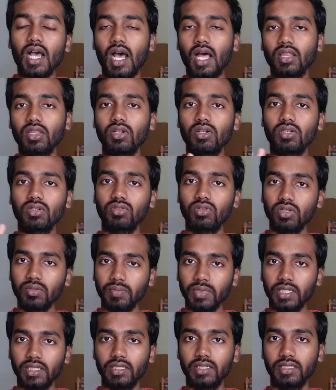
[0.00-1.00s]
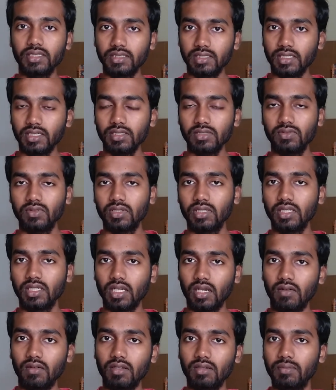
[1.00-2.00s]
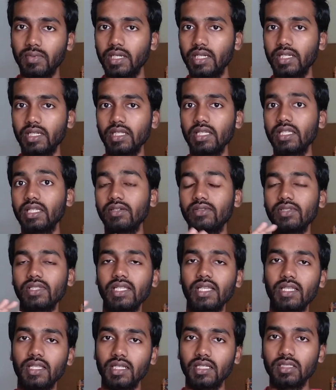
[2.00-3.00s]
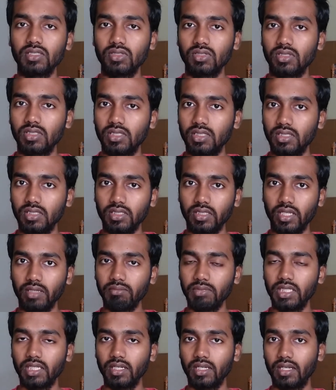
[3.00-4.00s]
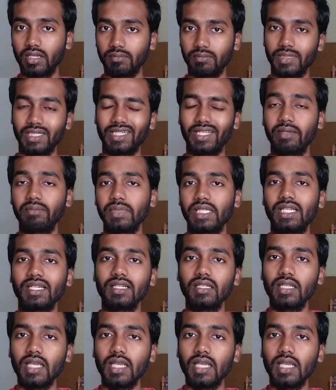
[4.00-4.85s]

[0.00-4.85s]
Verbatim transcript: அதோட குறிப்பிட்ட டிஸ்டன்ஸ் வந்து கவர் பண்ணிவிட்டு இங்கே வந்து ஏதாச்சும் வந்துட்டு கெமிக்கல் எலமெண்ட் கெமிக்கல்